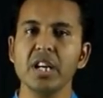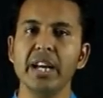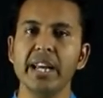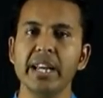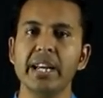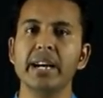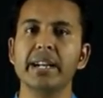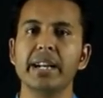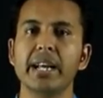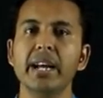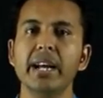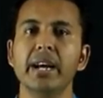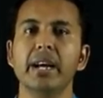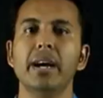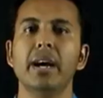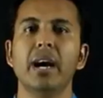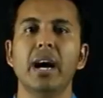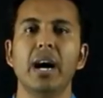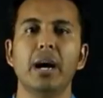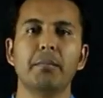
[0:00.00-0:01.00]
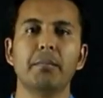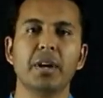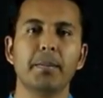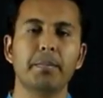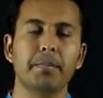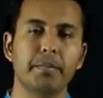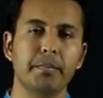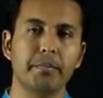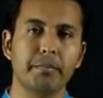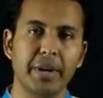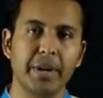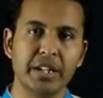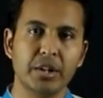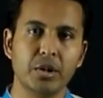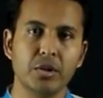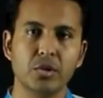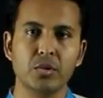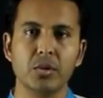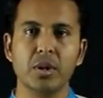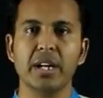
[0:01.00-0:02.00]
এইখানে আমরা
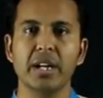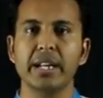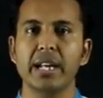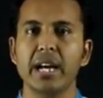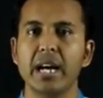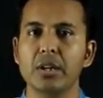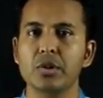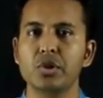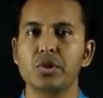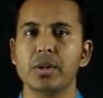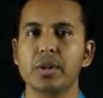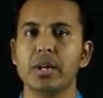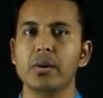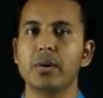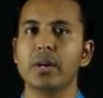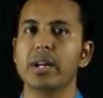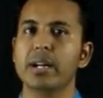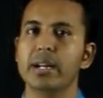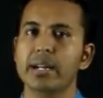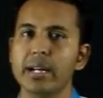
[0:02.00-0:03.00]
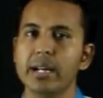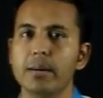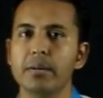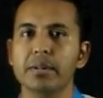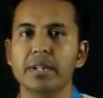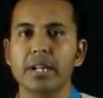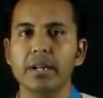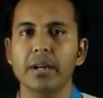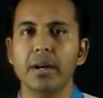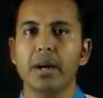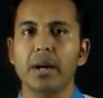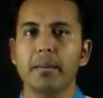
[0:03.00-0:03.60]
মেথডগুলো নিয়ে আলোচনা করার আগে আমাদের